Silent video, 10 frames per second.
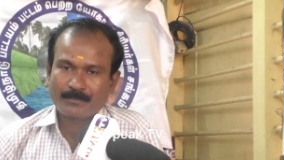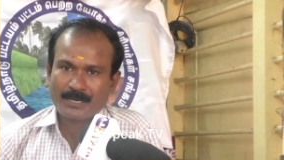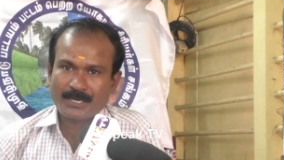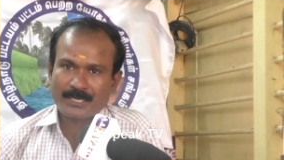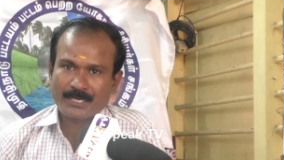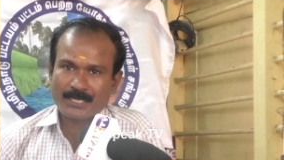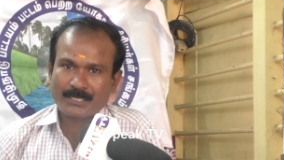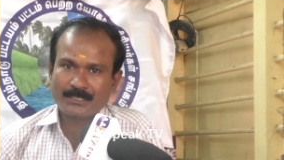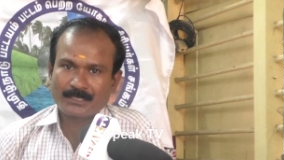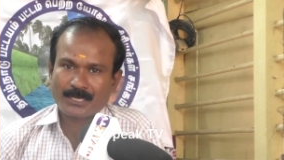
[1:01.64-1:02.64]
மக்கள்
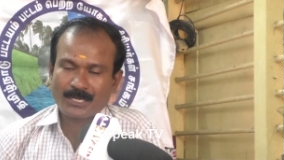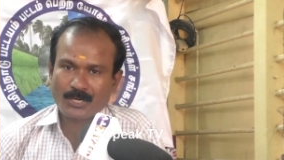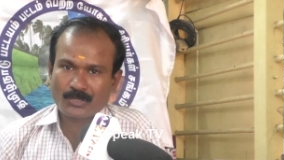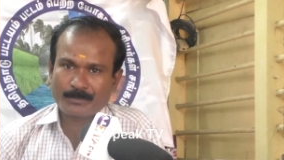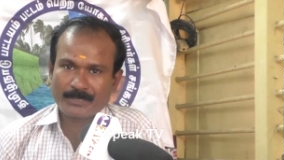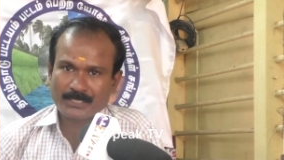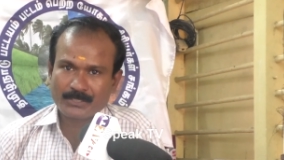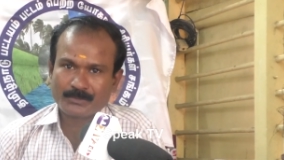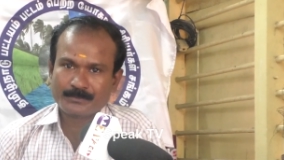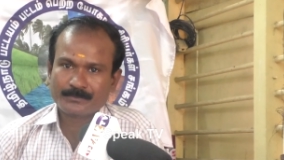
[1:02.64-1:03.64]
எல்லோரும் நல்ல ஆரோக்கியமாக
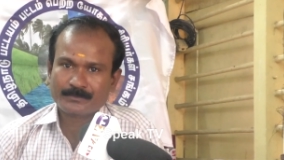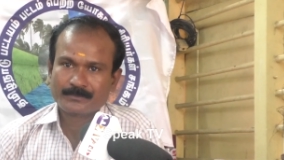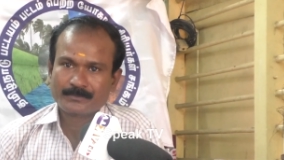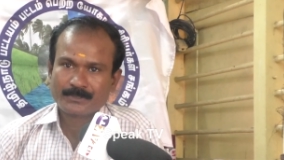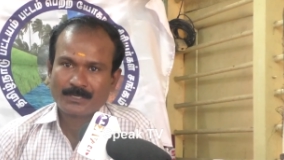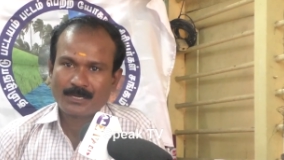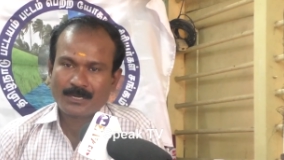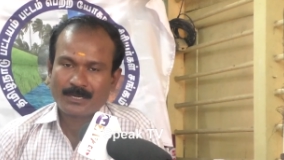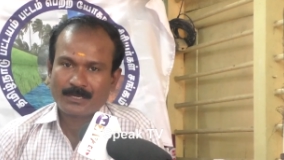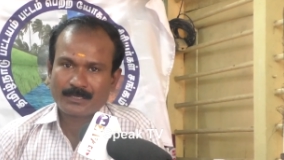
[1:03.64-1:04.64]
இருக்கணும்
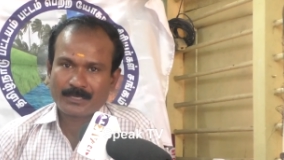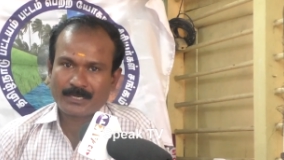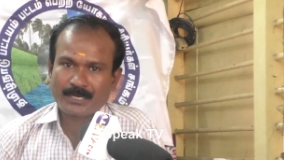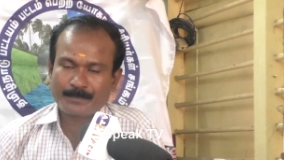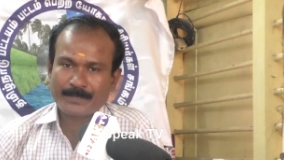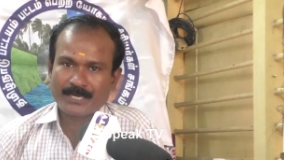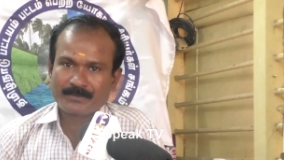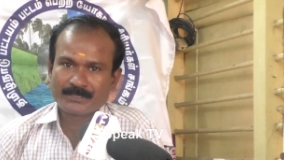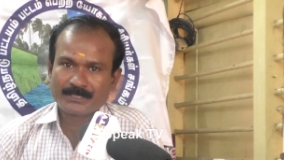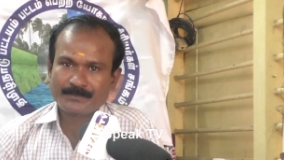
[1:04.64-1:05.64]
என்ற
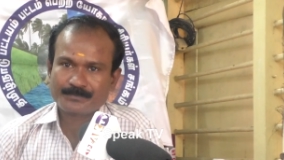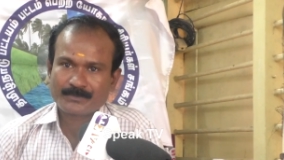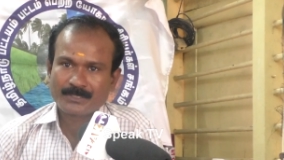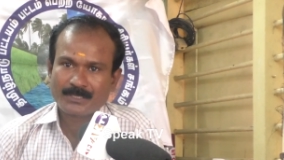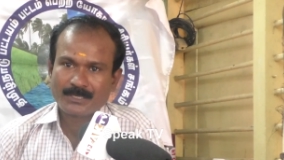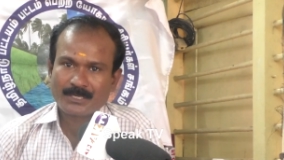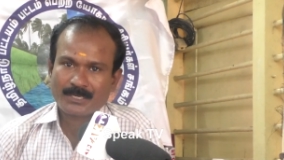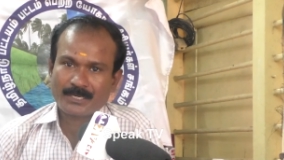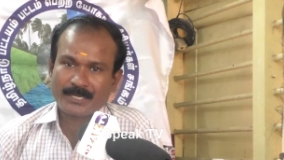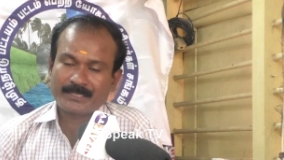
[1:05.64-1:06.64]
அடிப்படையில் வந்து
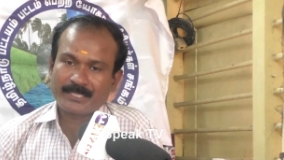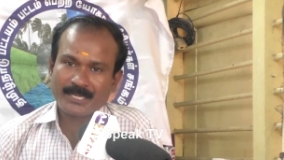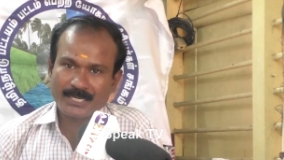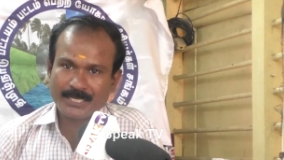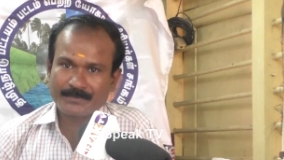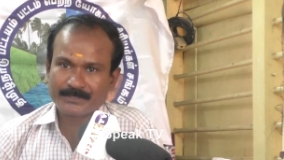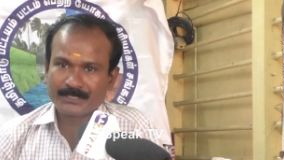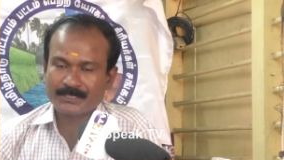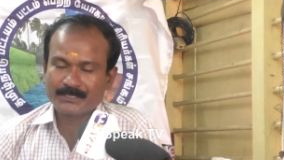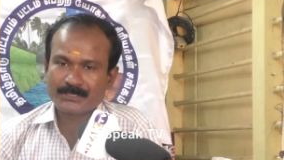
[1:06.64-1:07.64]
ரெண்டாயிரத்தி ஏழுலேயே
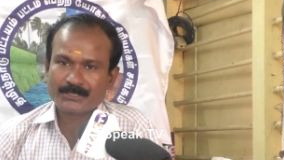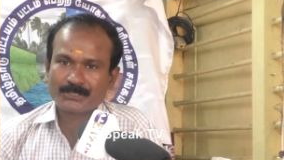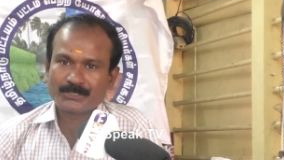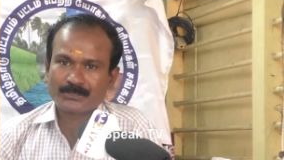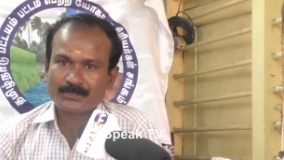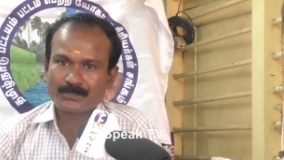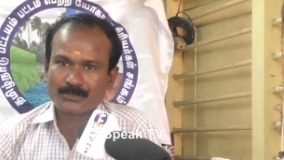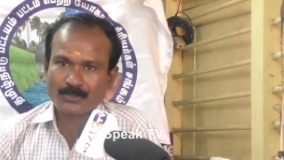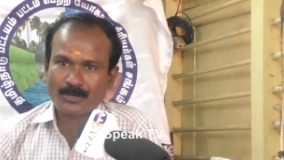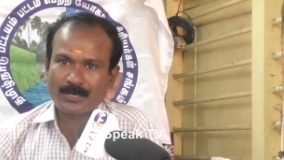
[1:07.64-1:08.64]
வந்து
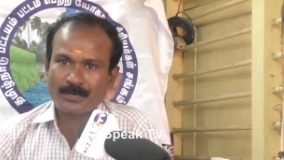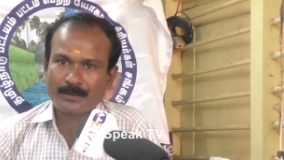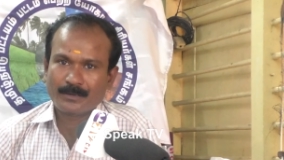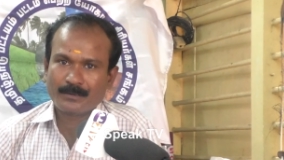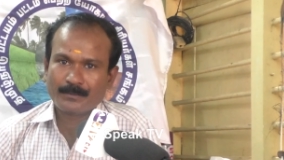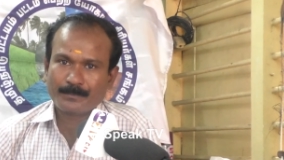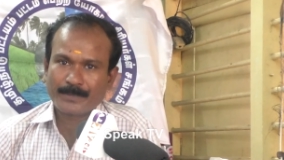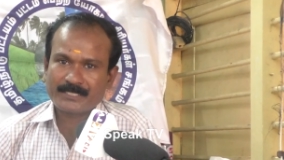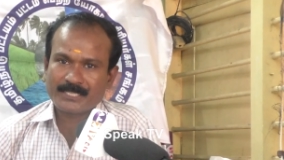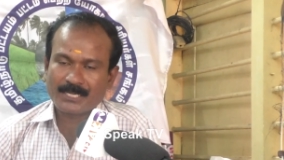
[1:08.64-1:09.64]
யோகா
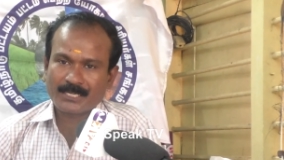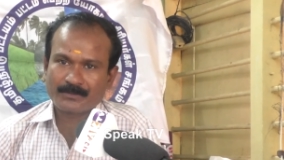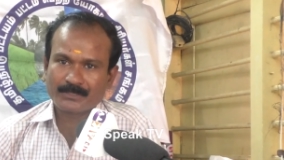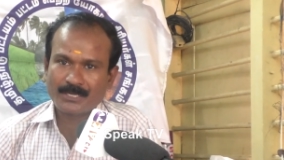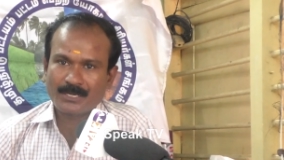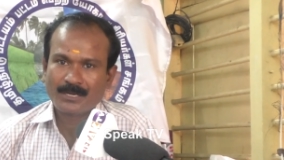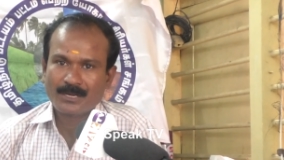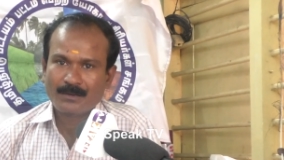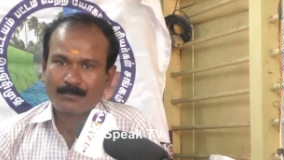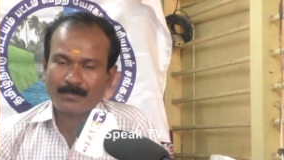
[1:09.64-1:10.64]
பயிற்சியாளரை வந்து
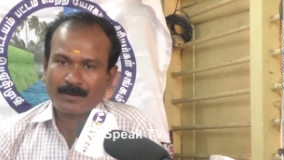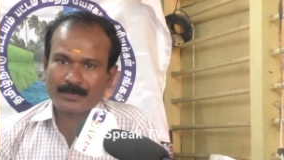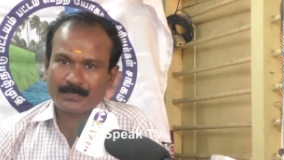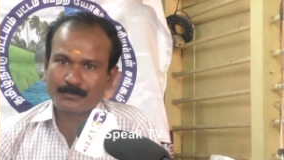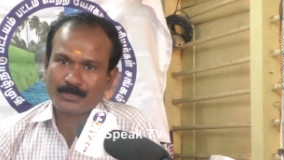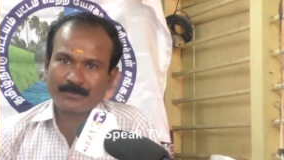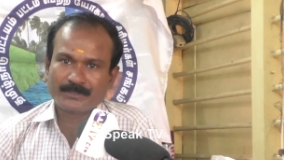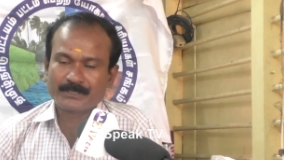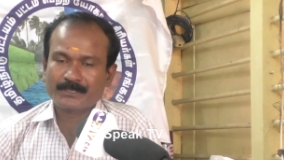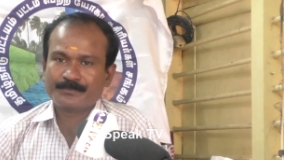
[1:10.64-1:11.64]
மாவட்டம் பூரா
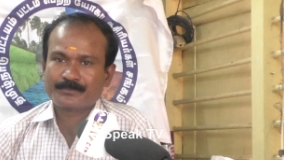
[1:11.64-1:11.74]
வந்து